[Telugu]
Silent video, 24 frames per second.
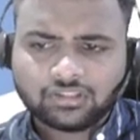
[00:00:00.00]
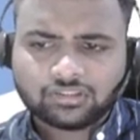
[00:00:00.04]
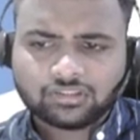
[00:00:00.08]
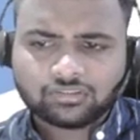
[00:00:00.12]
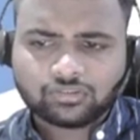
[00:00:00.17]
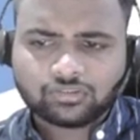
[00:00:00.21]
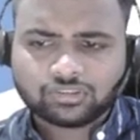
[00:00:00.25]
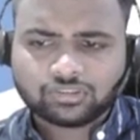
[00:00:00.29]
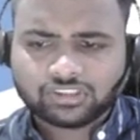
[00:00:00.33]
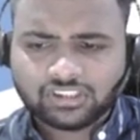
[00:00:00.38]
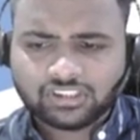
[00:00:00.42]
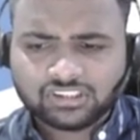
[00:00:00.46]

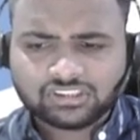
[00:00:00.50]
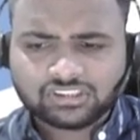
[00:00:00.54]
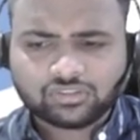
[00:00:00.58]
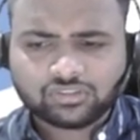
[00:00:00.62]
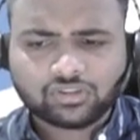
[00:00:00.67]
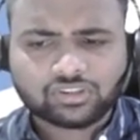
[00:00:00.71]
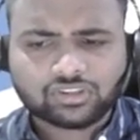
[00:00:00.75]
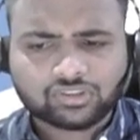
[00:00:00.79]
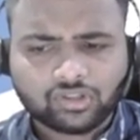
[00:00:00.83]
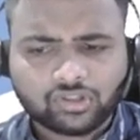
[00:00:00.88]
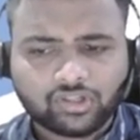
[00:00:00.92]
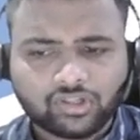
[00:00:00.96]
సో స్కిల్స్
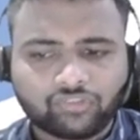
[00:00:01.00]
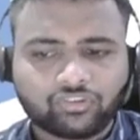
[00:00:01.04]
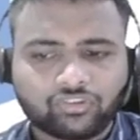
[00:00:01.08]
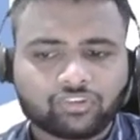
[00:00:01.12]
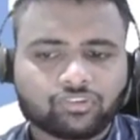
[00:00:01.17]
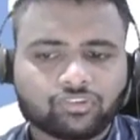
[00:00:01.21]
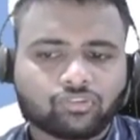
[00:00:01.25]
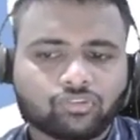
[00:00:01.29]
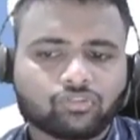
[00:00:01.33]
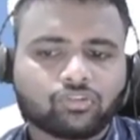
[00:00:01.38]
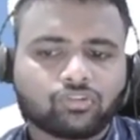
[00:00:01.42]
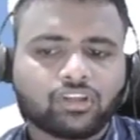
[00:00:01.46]
గురించి కూడా డిస్కస్
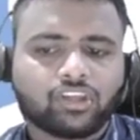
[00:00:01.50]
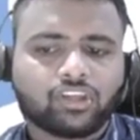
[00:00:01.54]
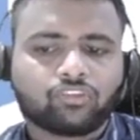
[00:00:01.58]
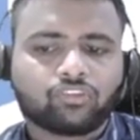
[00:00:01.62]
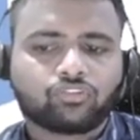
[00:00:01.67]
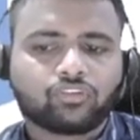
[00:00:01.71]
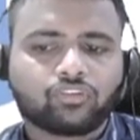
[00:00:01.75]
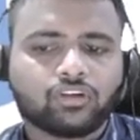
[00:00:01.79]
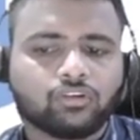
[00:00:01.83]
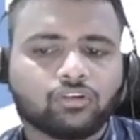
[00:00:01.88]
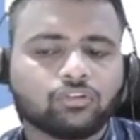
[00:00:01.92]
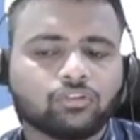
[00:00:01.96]
చేసుకున్నాం
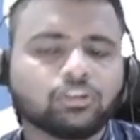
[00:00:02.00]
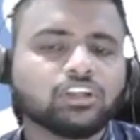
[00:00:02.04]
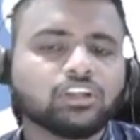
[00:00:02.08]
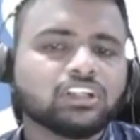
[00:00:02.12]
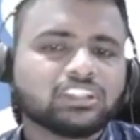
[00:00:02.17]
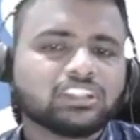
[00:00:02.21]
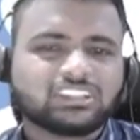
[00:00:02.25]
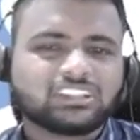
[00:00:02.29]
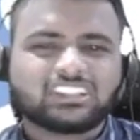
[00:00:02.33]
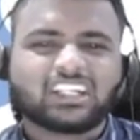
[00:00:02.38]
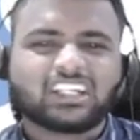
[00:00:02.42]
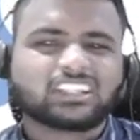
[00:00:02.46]
ఎస్క్యూఎల్
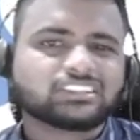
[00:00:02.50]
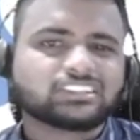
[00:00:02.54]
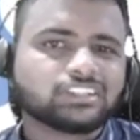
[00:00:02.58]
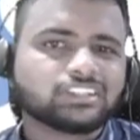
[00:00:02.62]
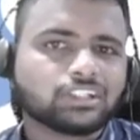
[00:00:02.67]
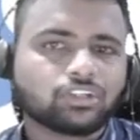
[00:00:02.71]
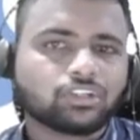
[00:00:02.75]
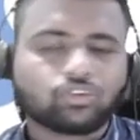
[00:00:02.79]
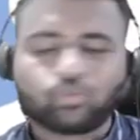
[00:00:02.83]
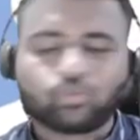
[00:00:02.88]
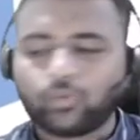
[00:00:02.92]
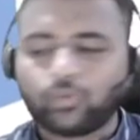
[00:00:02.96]

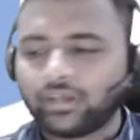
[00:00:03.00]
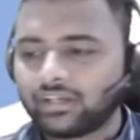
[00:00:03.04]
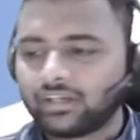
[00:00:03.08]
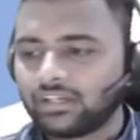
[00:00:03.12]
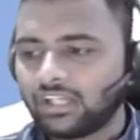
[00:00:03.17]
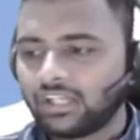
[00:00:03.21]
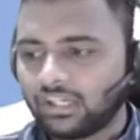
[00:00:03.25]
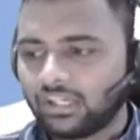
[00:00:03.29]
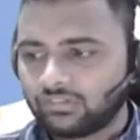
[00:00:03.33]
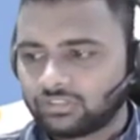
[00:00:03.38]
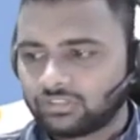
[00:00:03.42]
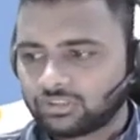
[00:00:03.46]
స్ట్రక్చర్డ్ క్వైరీ
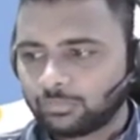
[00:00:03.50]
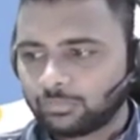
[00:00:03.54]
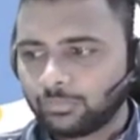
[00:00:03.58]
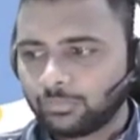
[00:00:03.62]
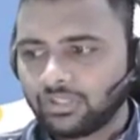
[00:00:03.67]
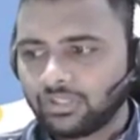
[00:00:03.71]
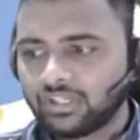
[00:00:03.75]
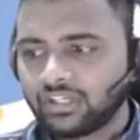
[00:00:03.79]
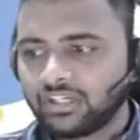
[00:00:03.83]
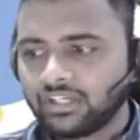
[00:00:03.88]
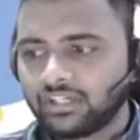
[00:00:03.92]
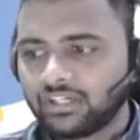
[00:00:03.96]
లాంగ్వేజ్
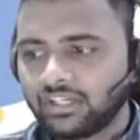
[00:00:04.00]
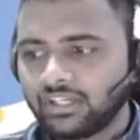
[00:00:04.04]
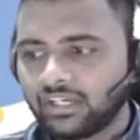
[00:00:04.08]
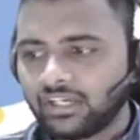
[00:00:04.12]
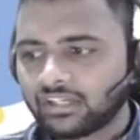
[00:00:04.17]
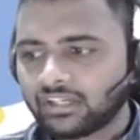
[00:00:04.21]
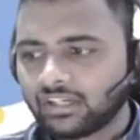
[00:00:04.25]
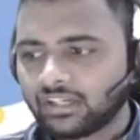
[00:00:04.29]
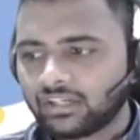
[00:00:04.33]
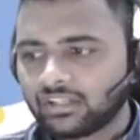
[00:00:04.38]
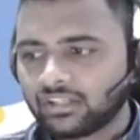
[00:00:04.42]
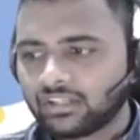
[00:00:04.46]
మీరు ఈ
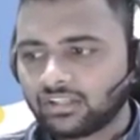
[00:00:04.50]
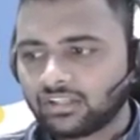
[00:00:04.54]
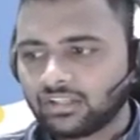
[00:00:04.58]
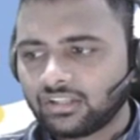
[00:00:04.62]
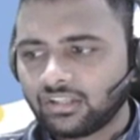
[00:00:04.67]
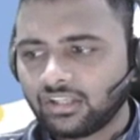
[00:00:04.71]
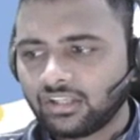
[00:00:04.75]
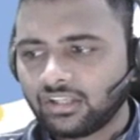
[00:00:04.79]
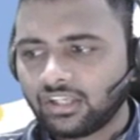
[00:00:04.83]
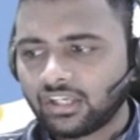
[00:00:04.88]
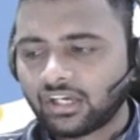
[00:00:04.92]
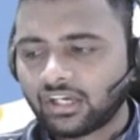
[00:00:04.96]
డేటాని
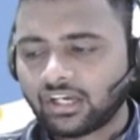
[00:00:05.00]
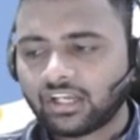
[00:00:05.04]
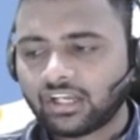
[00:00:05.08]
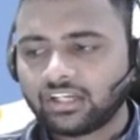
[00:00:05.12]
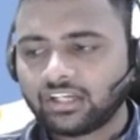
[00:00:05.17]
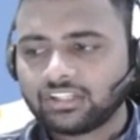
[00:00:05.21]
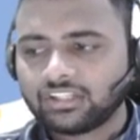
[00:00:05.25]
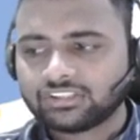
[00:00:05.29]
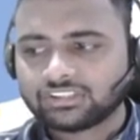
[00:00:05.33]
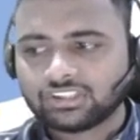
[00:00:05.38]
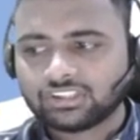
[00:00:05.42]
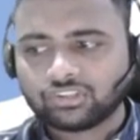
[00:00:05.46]
ఎక్కడి
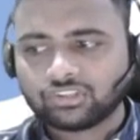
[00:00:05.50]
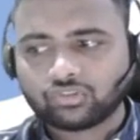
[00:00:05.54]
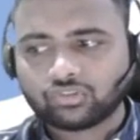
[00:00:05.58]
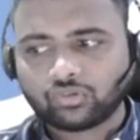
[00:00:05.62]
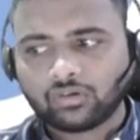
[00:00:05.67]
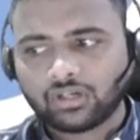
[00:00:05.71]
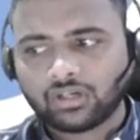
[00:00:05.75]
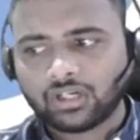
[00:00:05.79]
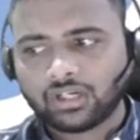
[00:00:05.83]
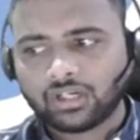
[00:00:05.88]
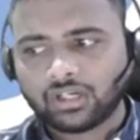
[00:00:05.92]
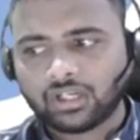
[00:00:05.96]
నుంచి
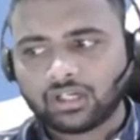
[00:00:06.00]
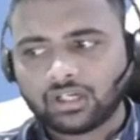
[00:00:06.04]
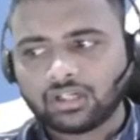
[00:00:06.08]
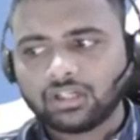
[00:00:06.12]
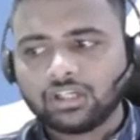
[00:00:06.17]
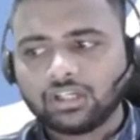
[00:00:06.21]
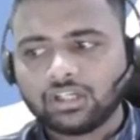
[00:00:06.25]
తీసుకోవాలన్నా